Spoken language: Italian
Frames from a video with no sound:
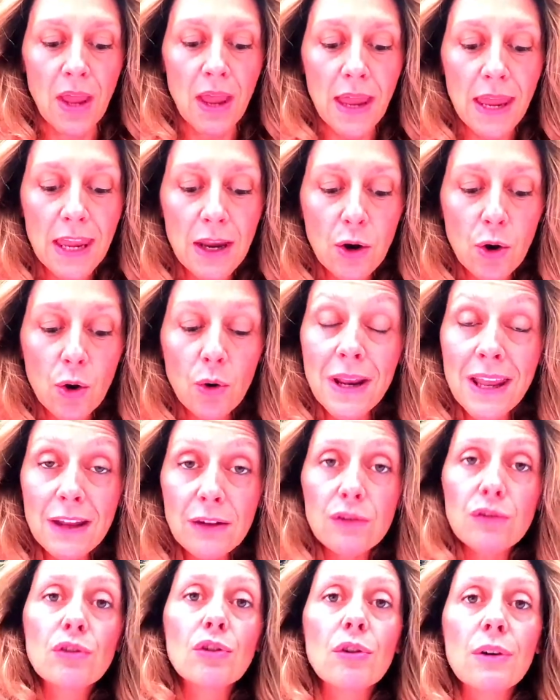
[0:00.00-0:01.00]
e con
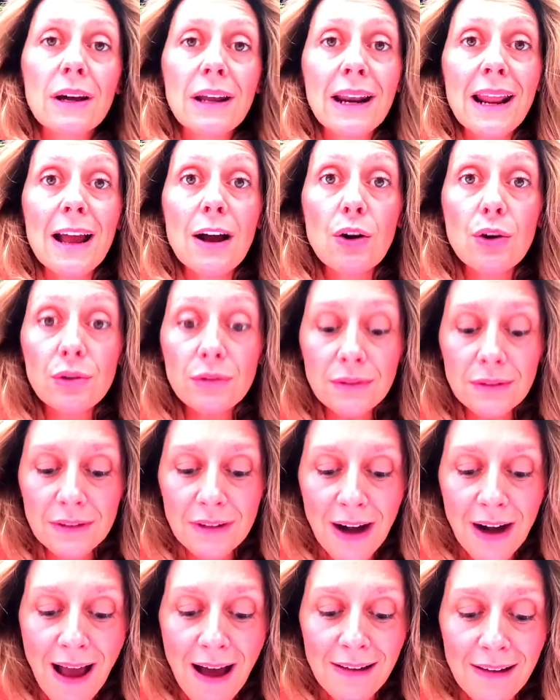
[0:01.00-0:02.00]
esso crea
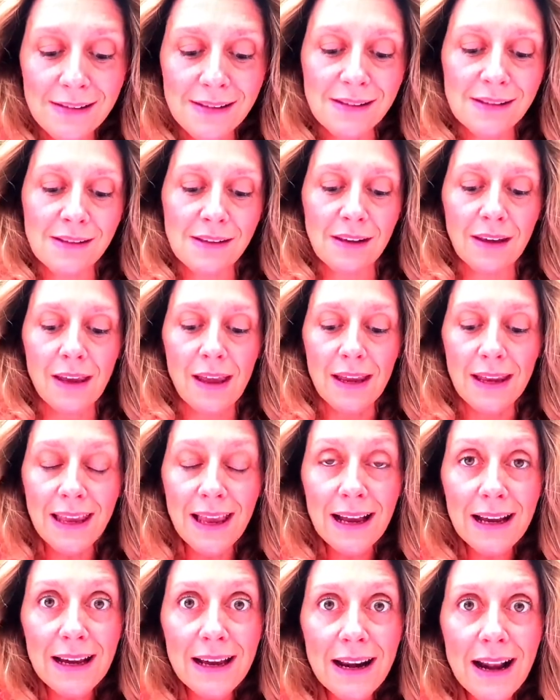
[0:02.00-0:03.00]
contrasti che
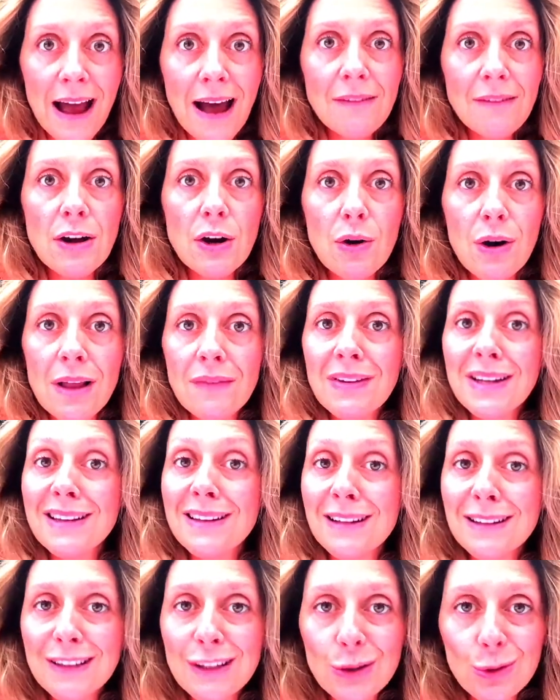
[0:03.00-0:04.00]
aggravano la
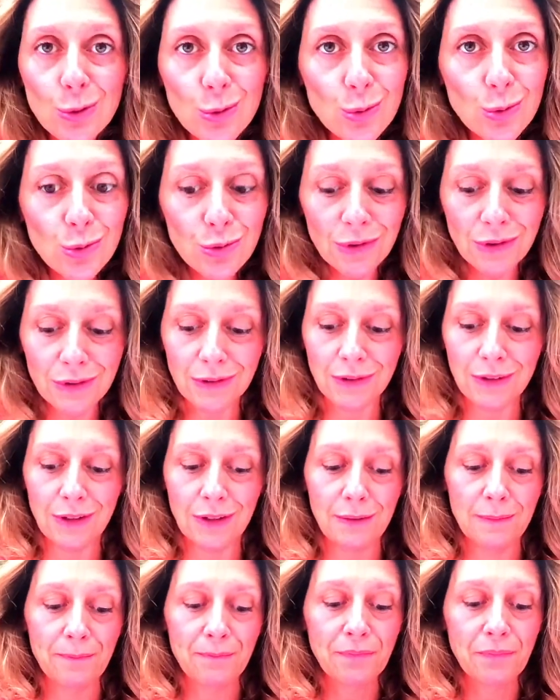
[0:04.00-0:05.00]
vita di tutti,
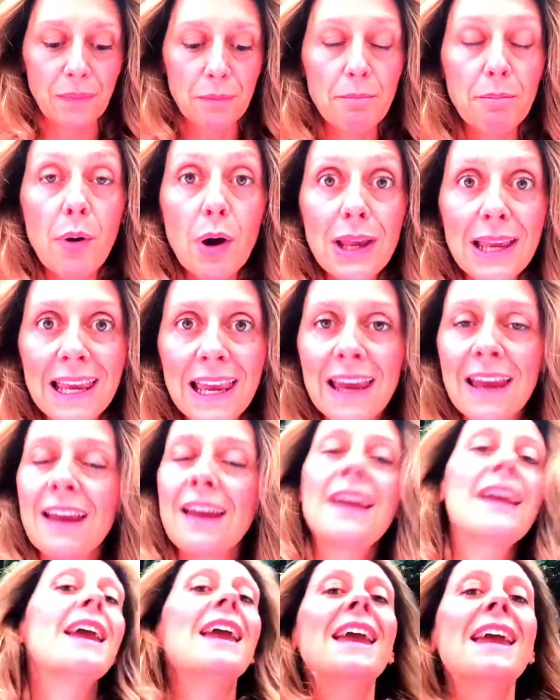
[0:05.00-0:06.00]
poiché
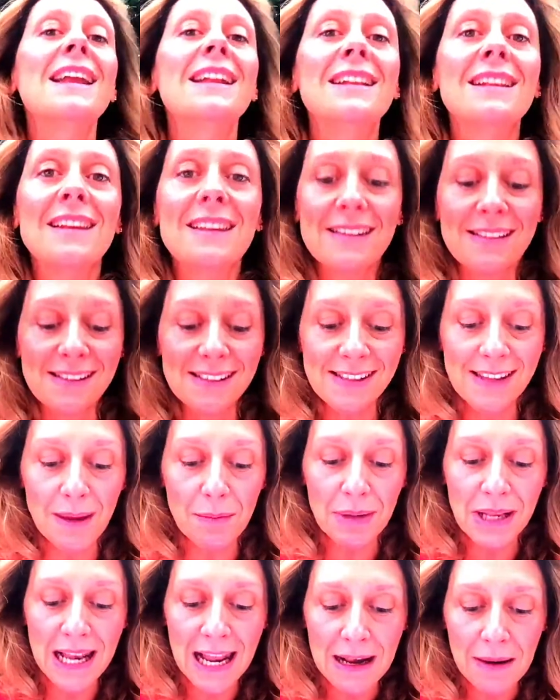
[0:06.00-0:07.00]
egli
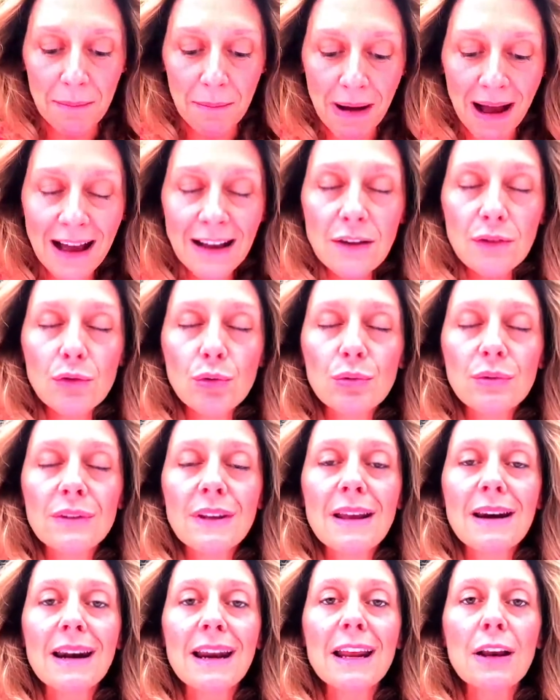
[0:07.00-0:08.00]
semina il male sul
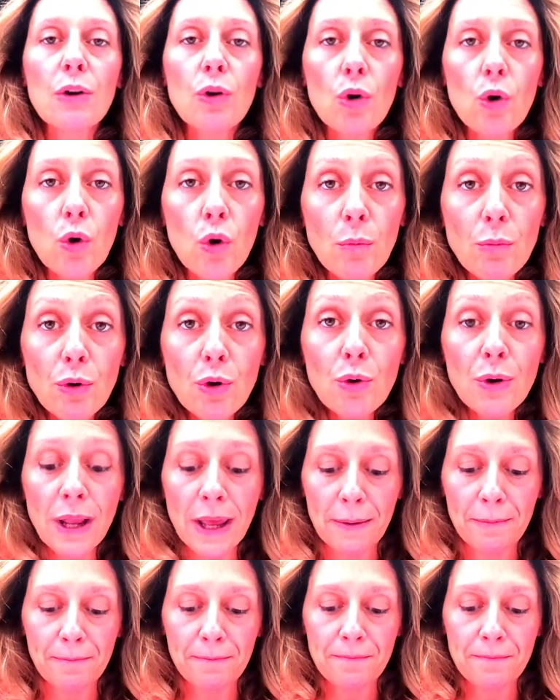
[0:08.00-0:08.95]
terreno comune,